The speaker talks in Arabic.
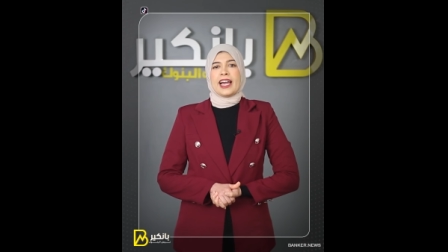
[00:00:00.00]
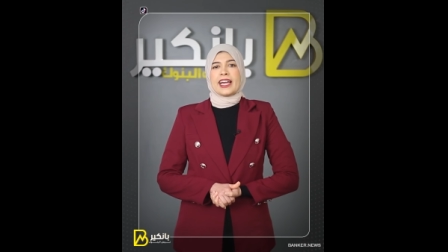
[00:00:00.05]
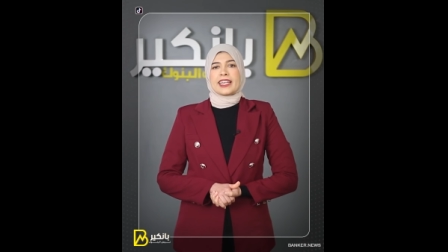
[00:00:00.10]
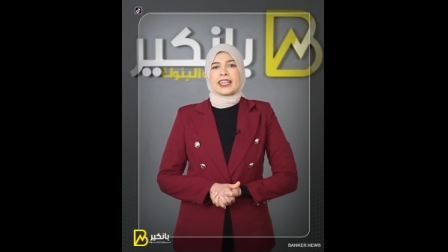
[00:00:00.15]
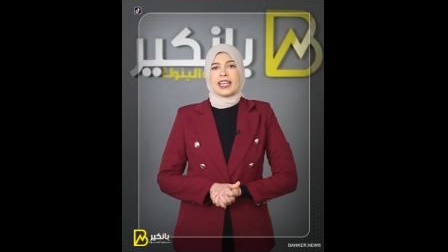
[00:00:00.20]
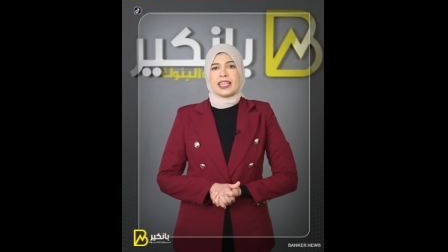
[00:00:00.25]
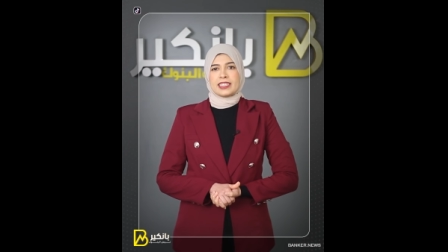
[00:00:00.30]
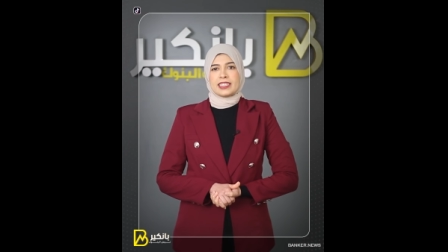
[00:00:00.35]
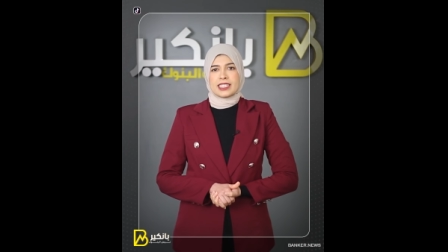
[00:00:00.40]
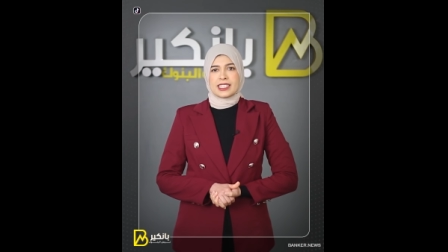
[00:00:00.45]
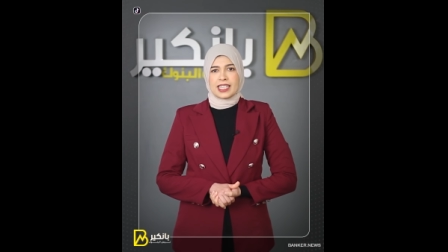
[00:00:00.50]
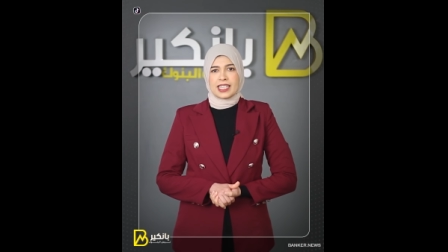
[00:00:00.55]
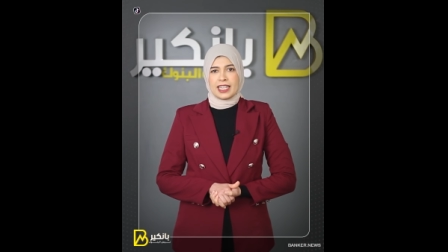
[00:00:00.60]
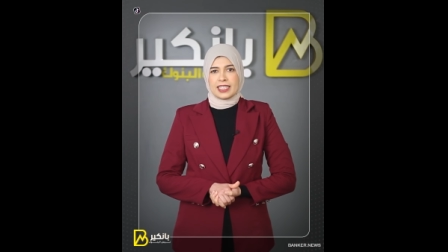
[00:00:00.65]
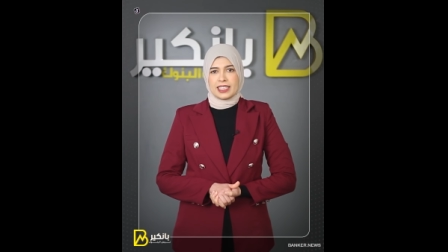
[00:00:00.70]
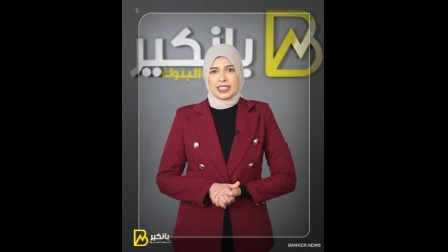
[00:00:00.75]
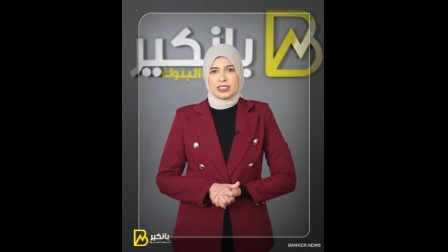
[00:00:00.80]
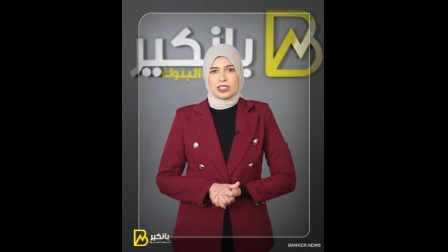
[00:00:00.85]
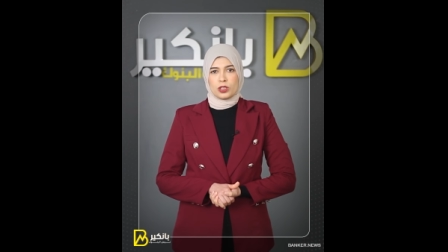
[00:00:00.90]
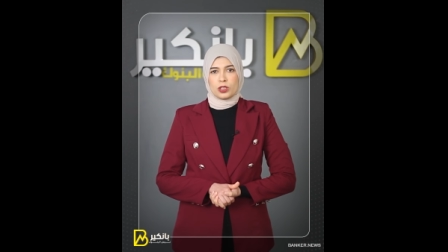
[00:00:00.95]
حكاية
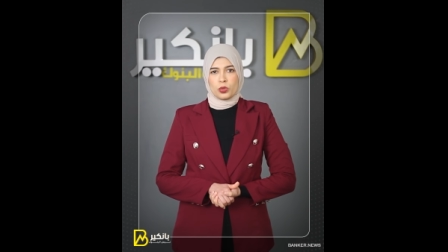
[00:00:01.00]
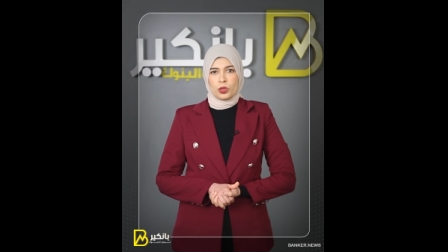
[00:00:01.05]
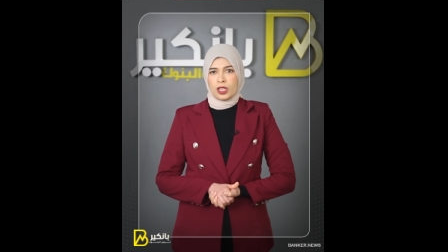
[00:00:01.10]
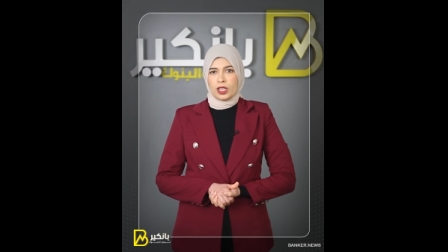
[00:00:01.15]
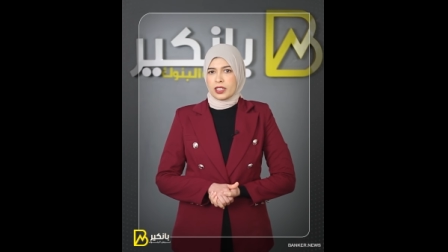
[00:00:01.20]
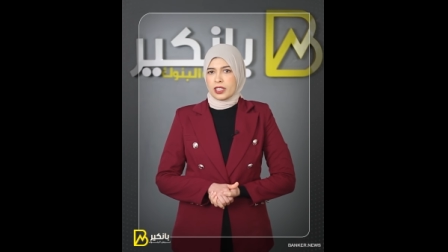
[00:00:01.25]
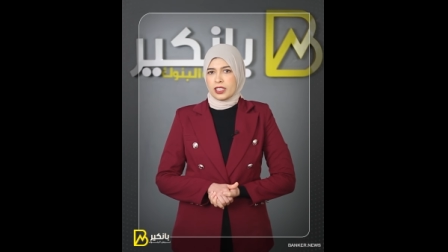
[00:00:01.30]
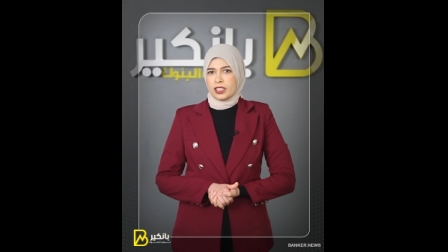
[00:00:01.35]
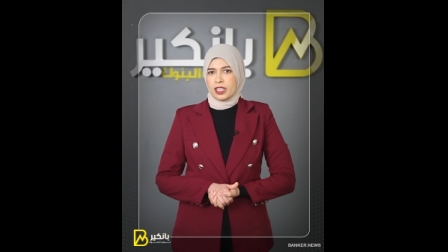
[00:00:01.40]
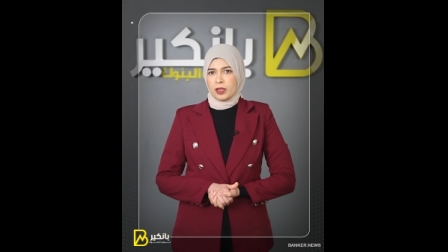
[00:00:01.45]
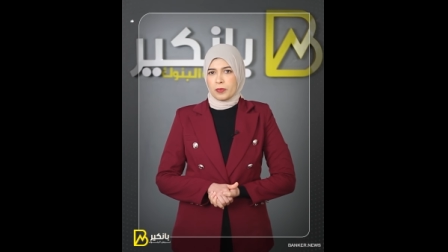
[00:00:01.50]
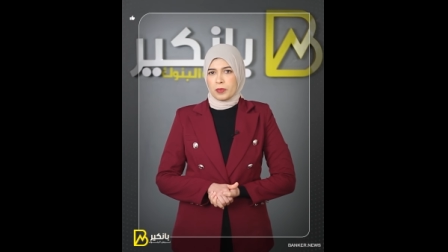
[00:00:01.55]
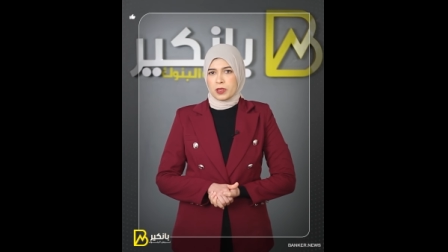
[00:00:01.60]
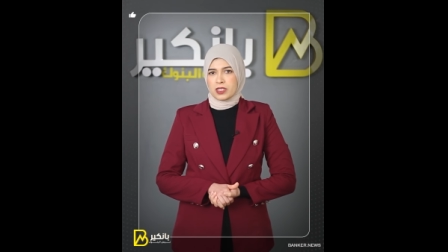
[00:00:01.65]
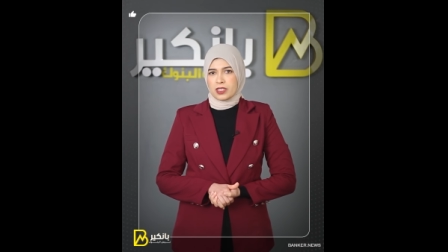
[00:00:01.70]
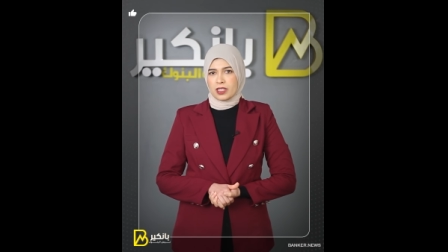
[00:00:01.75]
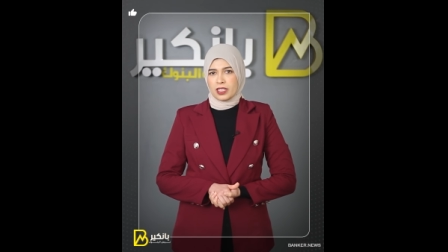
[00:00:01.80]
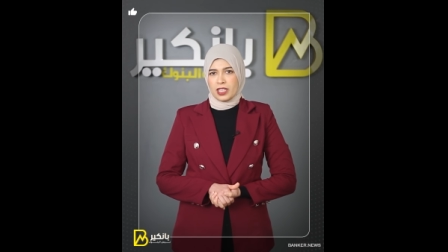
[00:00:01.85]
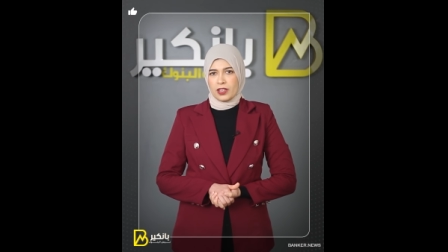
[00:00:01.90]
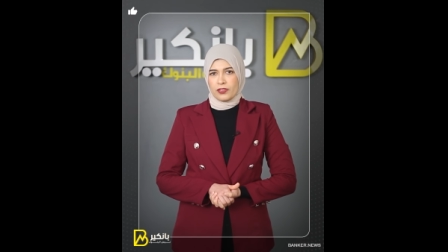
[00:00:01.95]
السندات الدولارية
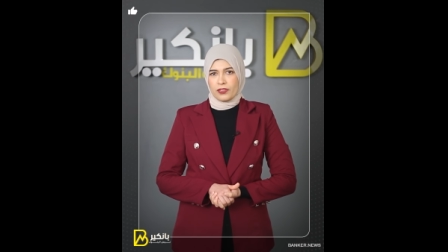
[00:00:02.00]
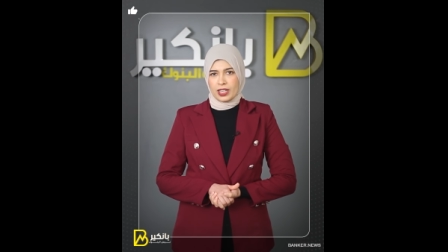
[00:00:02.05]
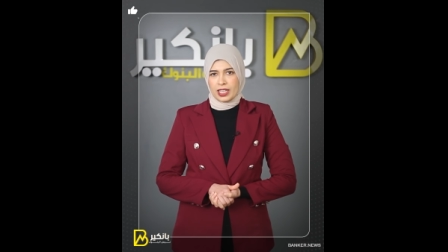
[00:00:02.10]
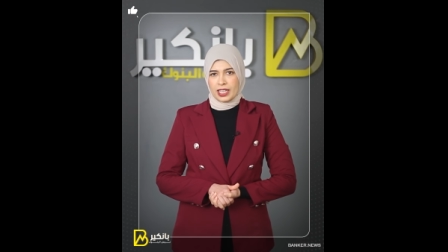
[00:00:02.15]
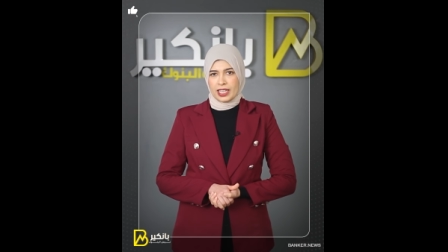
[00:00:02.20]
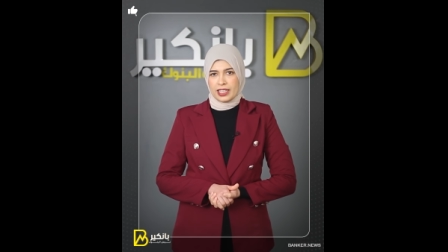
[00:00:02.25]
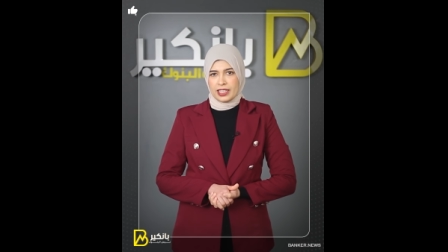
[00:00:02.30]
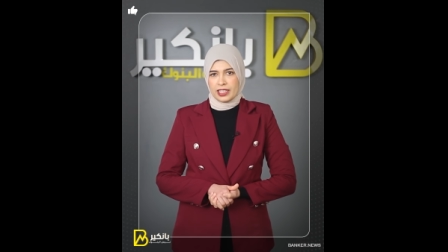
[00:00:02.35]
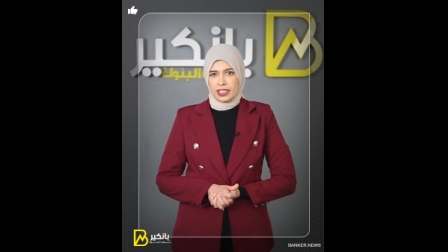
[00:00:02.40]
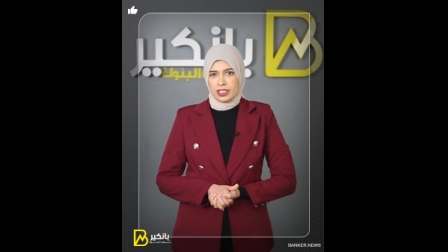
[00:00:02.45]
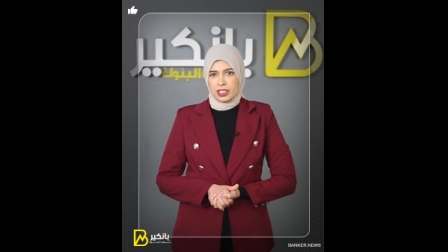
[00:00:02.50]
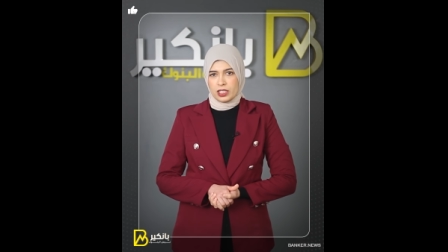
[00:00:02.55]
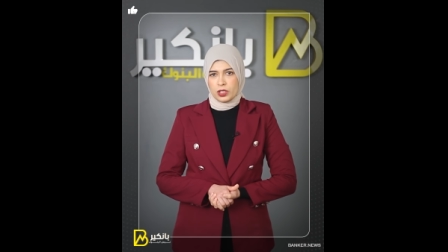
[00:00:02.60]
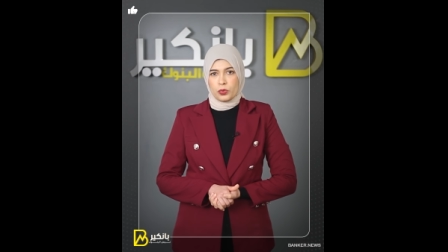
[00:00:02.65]
المصرية في الخارج